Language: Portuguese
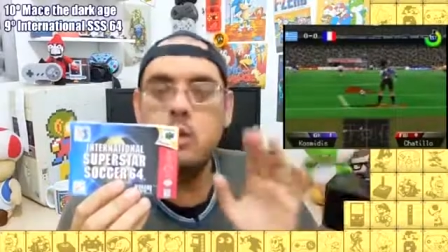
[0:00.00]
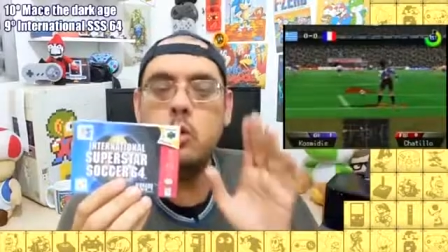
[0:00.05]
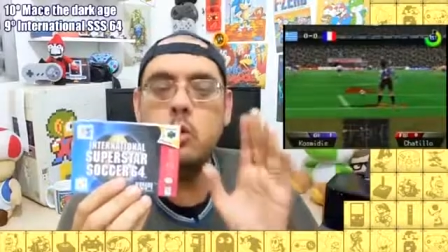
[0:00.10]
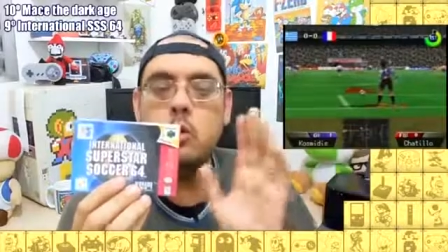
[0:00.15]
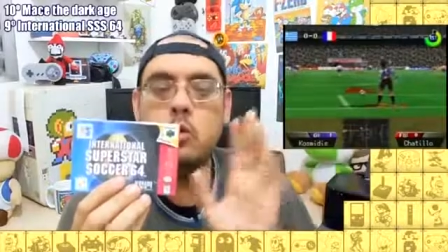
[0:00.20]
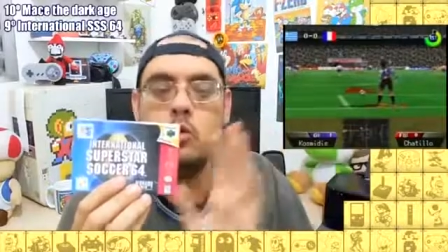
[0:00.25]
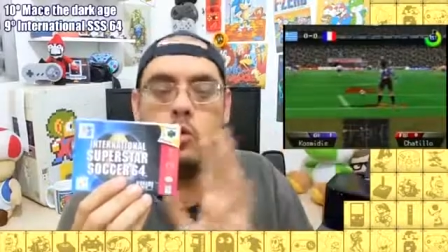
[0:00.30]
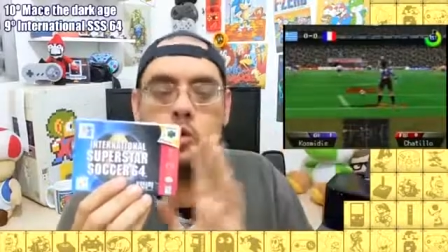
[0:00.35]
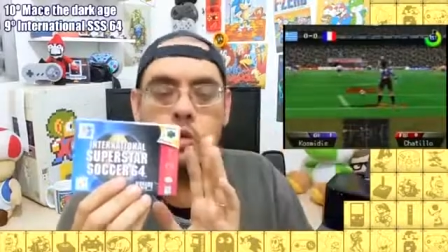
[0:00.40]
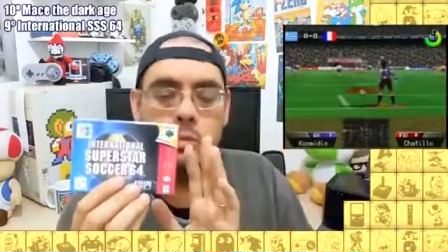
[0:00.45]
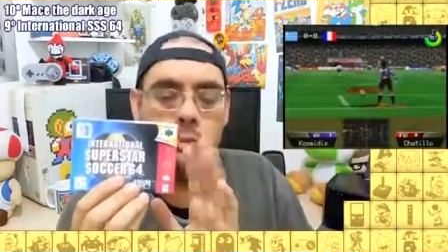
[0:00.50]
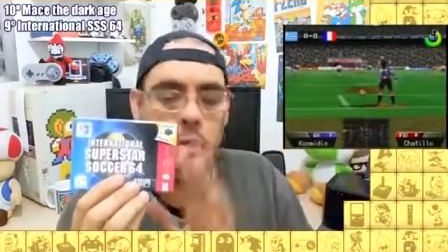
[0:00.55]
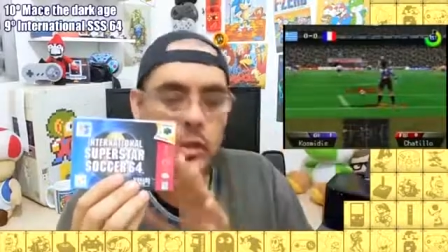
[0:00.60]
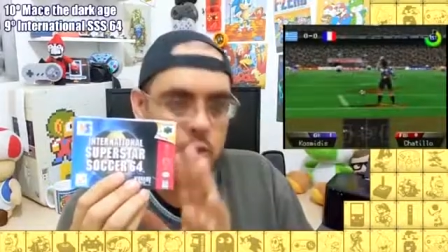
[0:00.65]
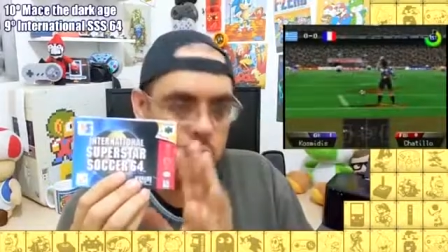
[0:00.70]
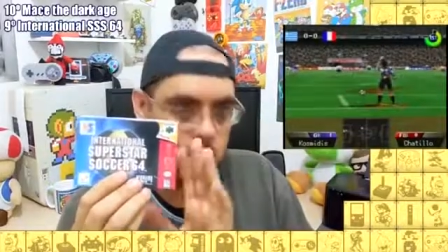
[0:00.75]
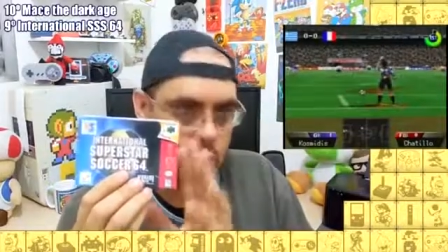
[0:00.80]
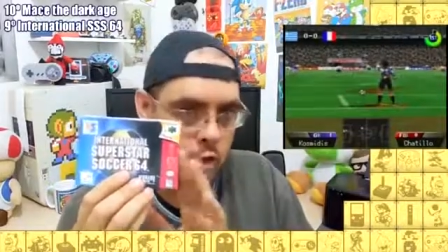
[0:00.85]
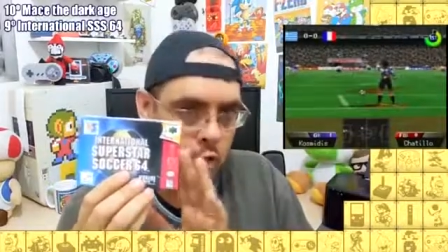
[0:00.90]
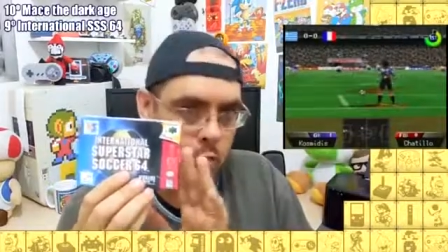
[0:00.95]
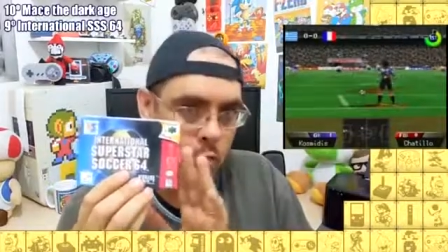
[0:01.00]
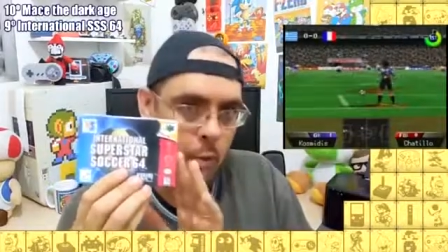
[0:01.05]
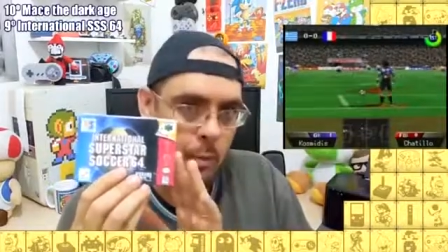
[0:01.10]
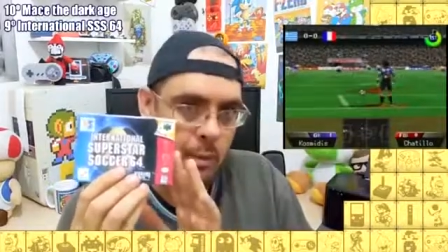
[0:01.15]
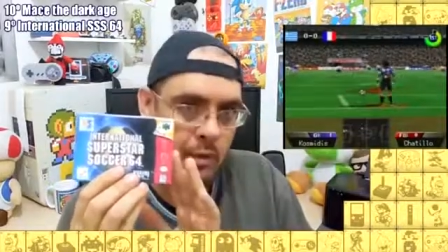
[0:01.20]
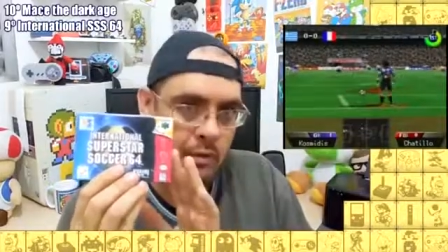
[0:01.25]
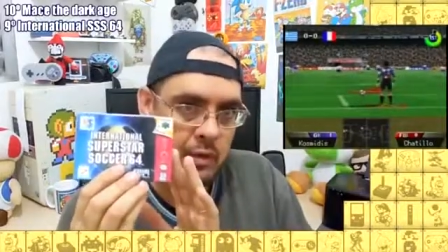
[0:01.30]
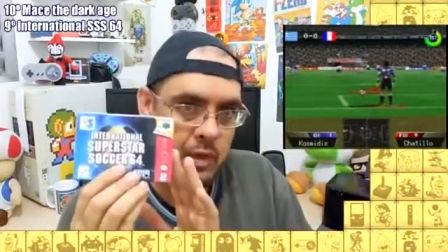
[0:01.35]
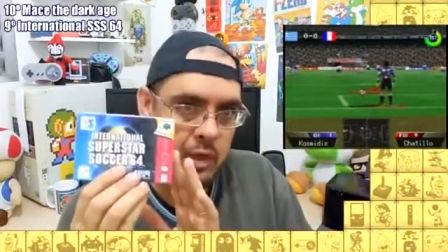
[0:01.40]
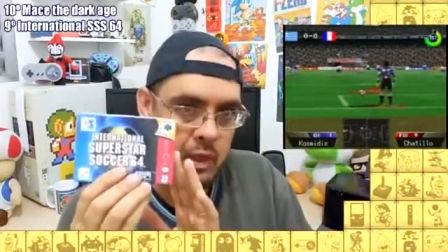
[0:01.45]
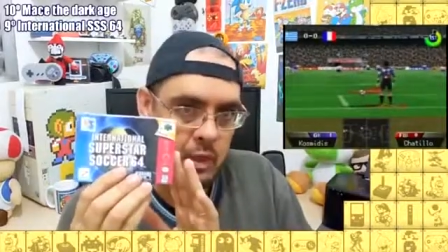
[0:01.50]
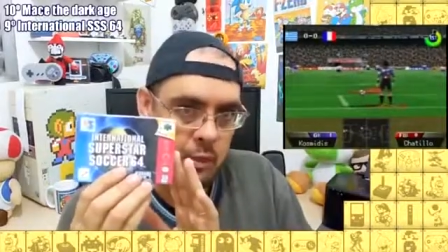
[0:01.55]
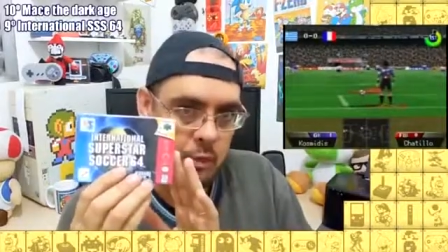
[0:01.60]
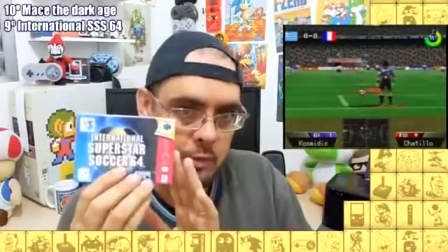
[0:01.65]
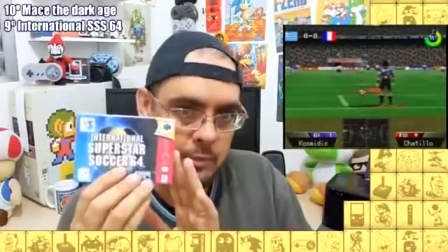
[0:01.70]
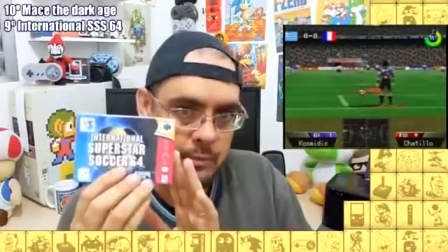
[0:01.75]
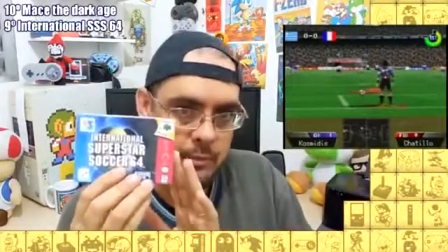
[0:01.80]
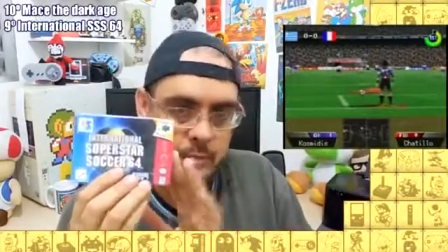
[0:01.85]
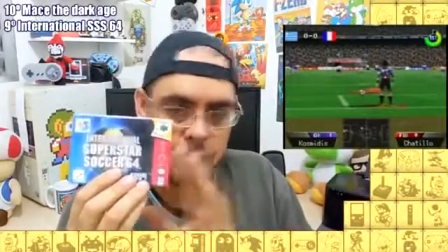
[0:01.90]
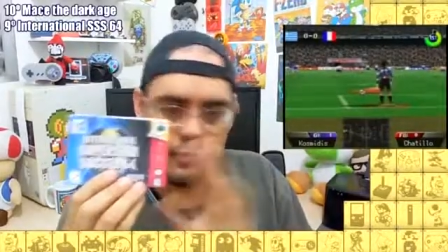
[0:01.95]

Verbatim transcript: um dos meus futebol preferidos.